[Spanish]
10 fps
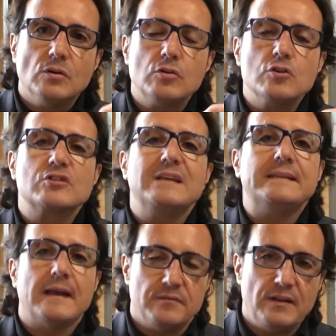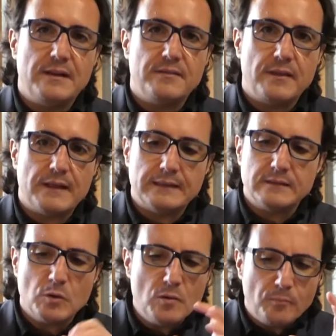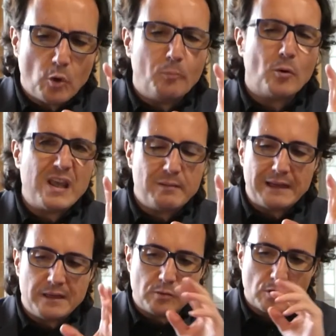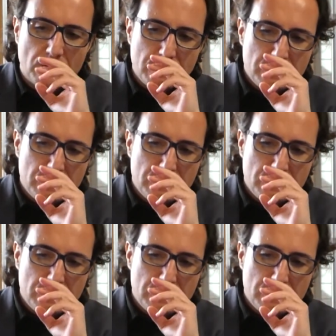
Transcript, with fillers: o nos quitan felicidad. Bueno, un poco por ahí va el libro.